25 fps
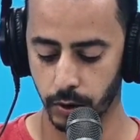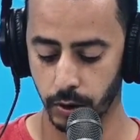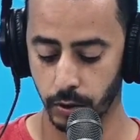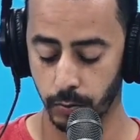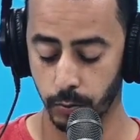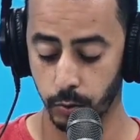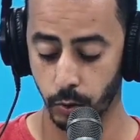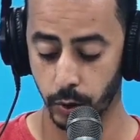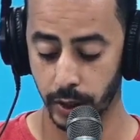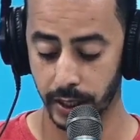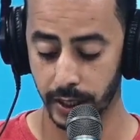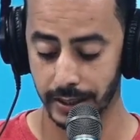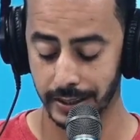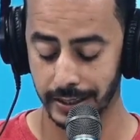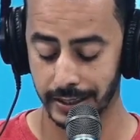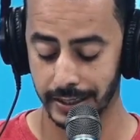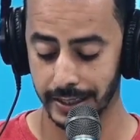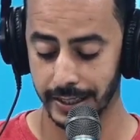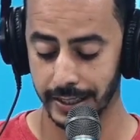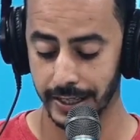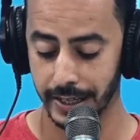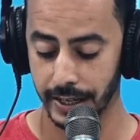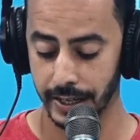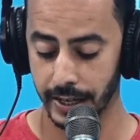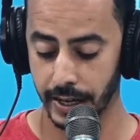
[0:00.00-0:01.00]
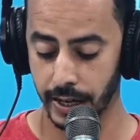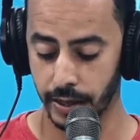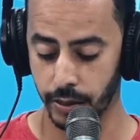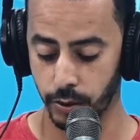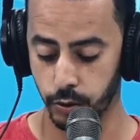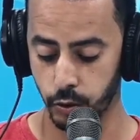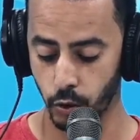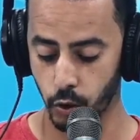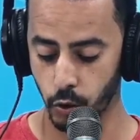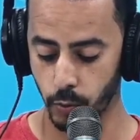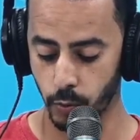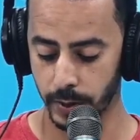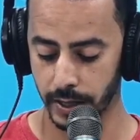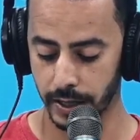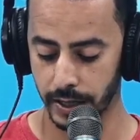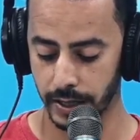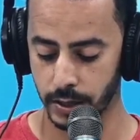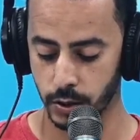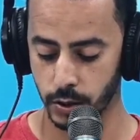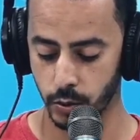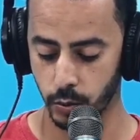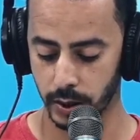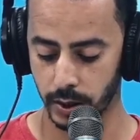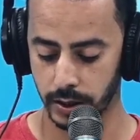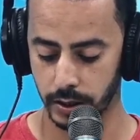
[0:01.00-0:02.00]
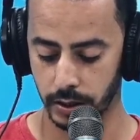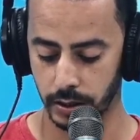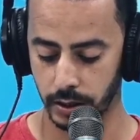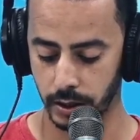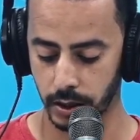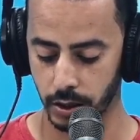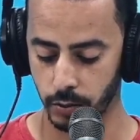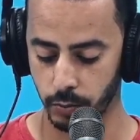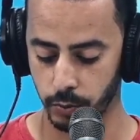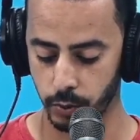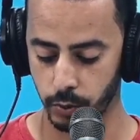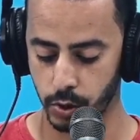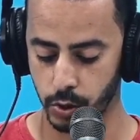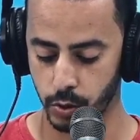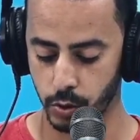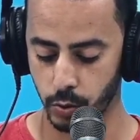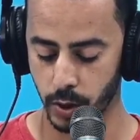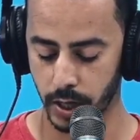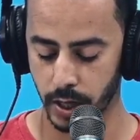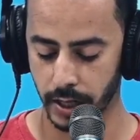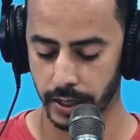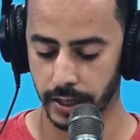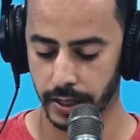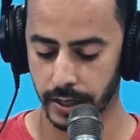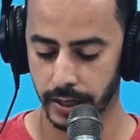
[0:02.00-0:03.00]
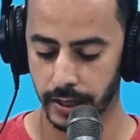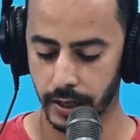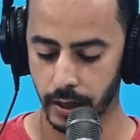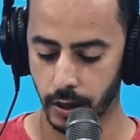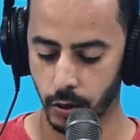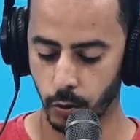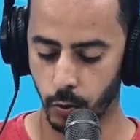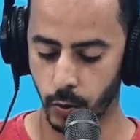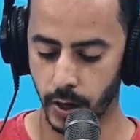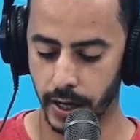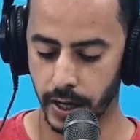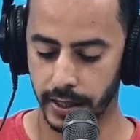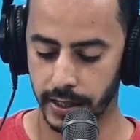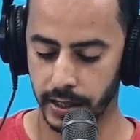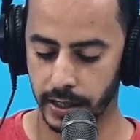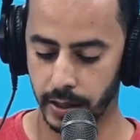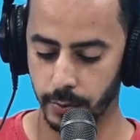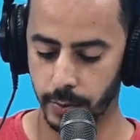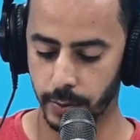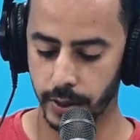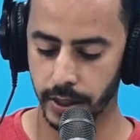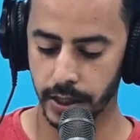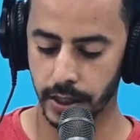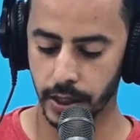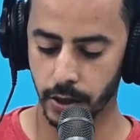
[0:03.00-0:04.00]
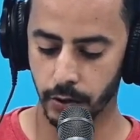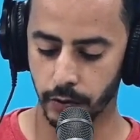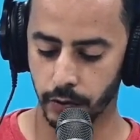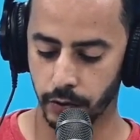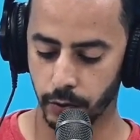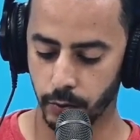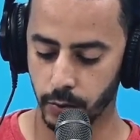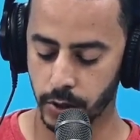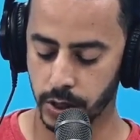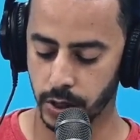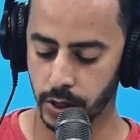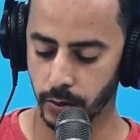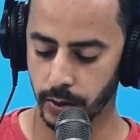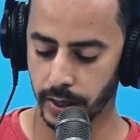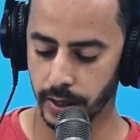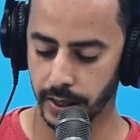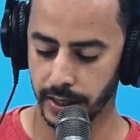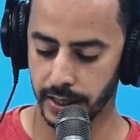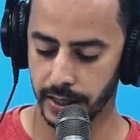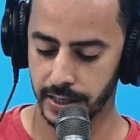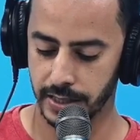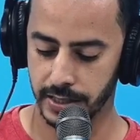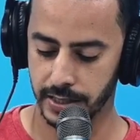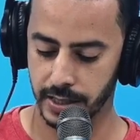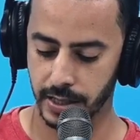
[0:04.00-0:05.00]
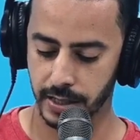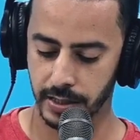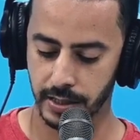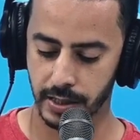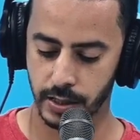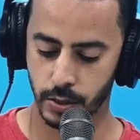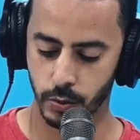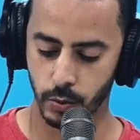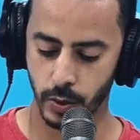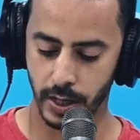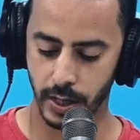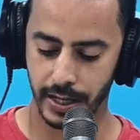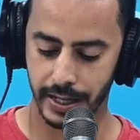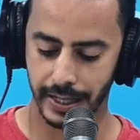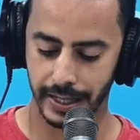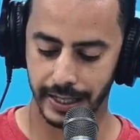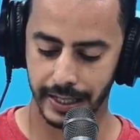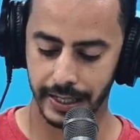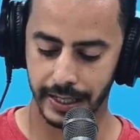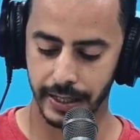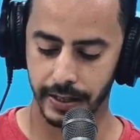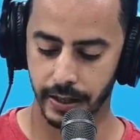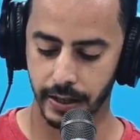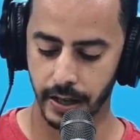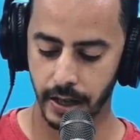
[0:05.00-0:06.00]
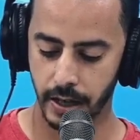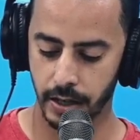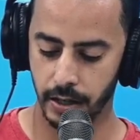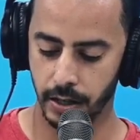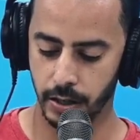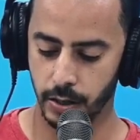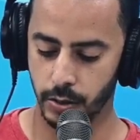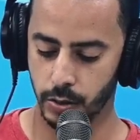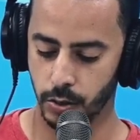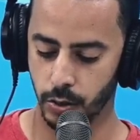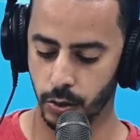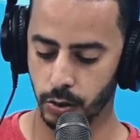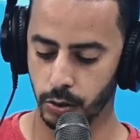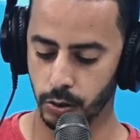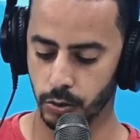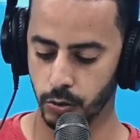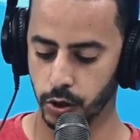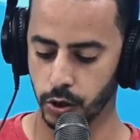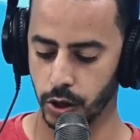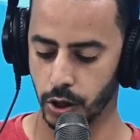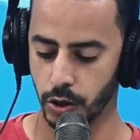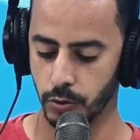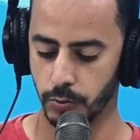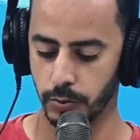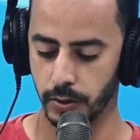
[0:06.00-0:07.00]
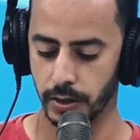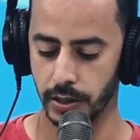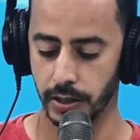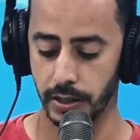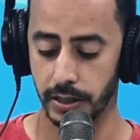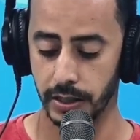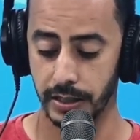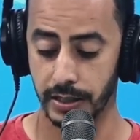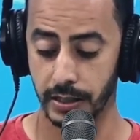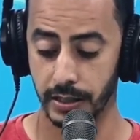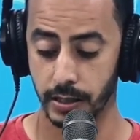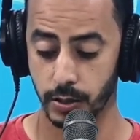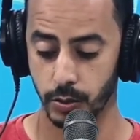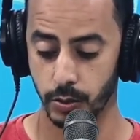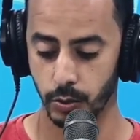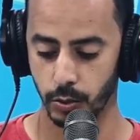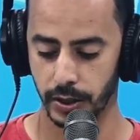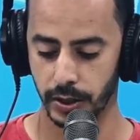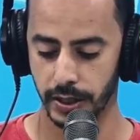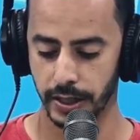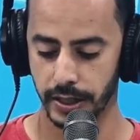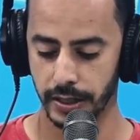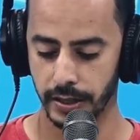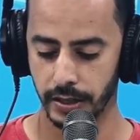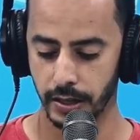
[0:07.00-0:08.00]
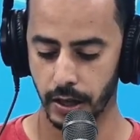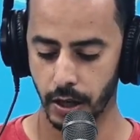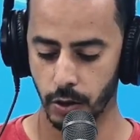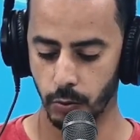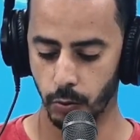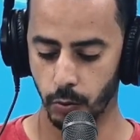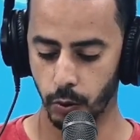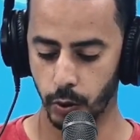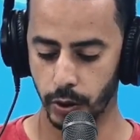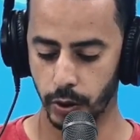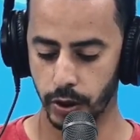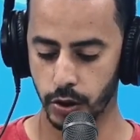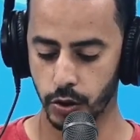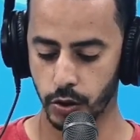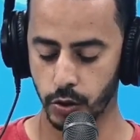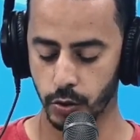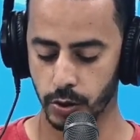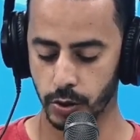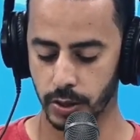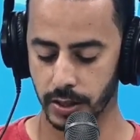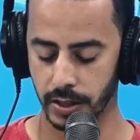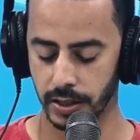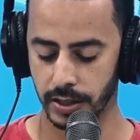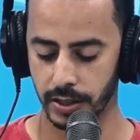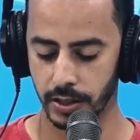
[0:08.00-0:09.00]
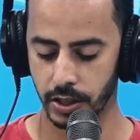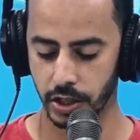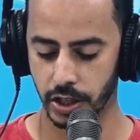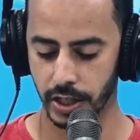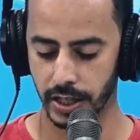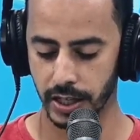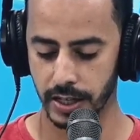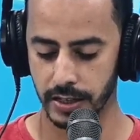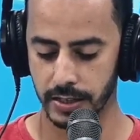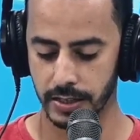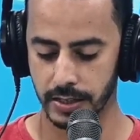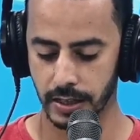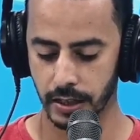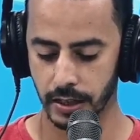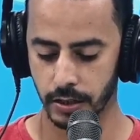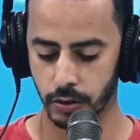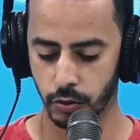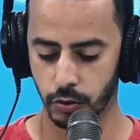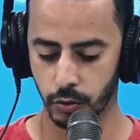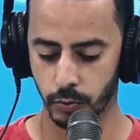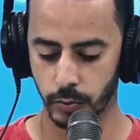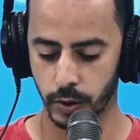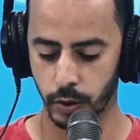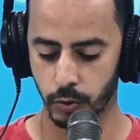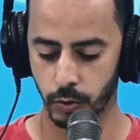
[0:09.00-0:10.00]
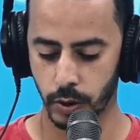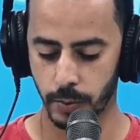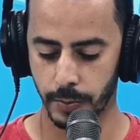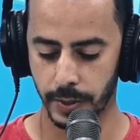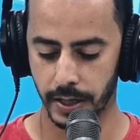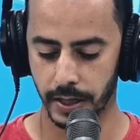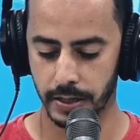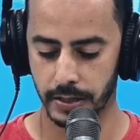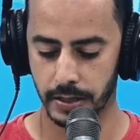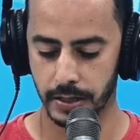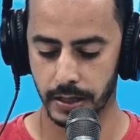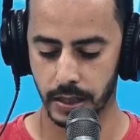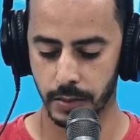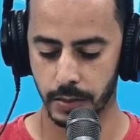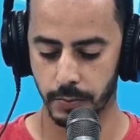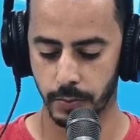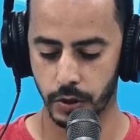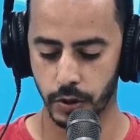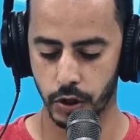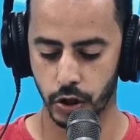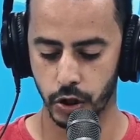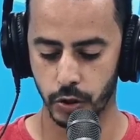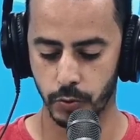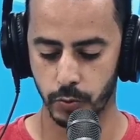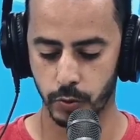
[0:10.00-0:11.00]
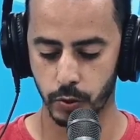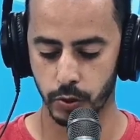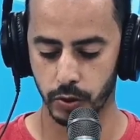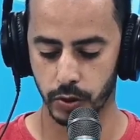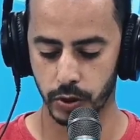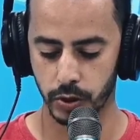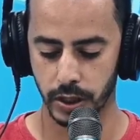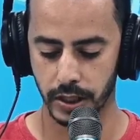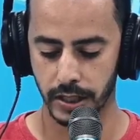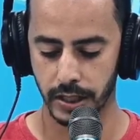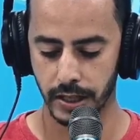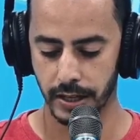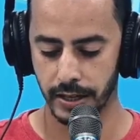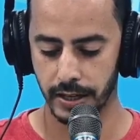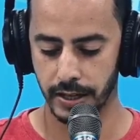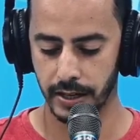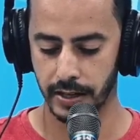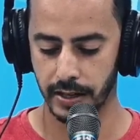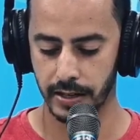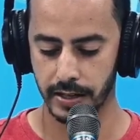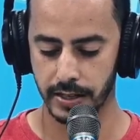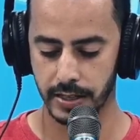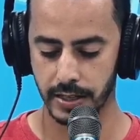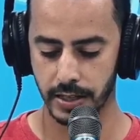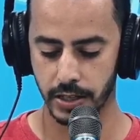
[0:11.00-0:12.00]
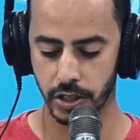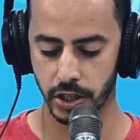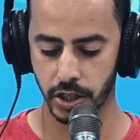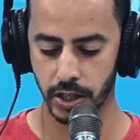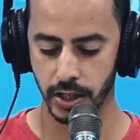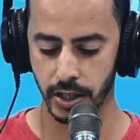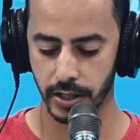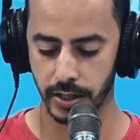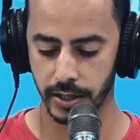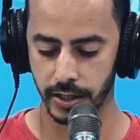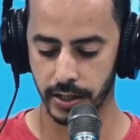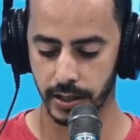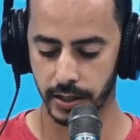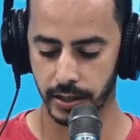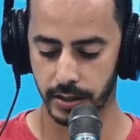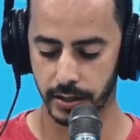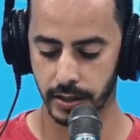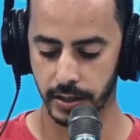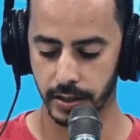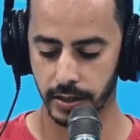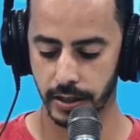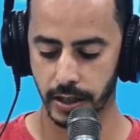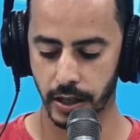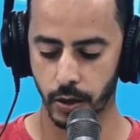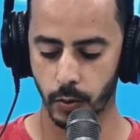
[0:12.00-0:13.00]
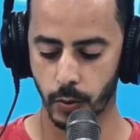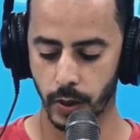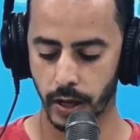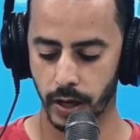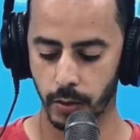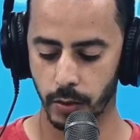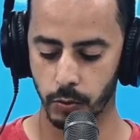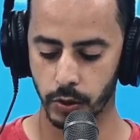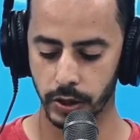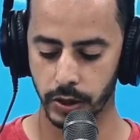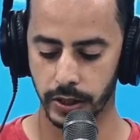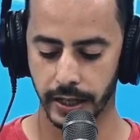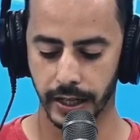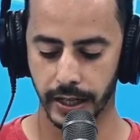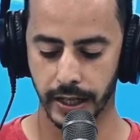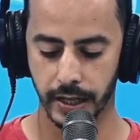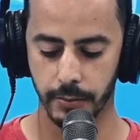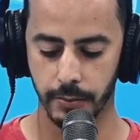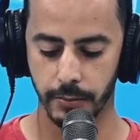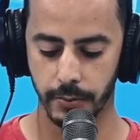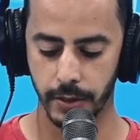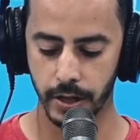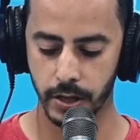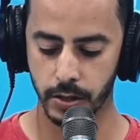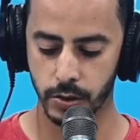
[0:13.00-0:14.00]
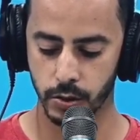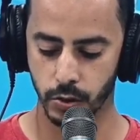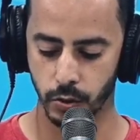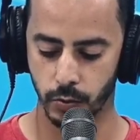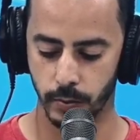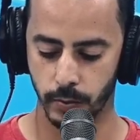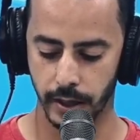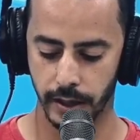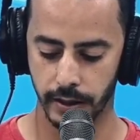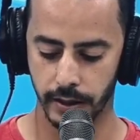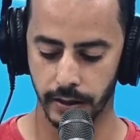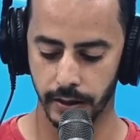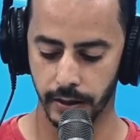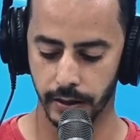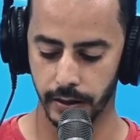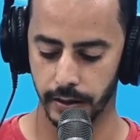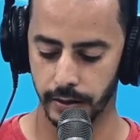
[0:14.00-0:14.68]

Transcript: بوراندي أثيوبيا اسواتيني بوتسوانا وليبيريا وفي المستوى السادس والأخير ليزوتو جنوب آه، السودان موريشيوس التشاد سانتومي وبرنسيب جيبوتي السيشيل إريتريا ومنتخب الصومال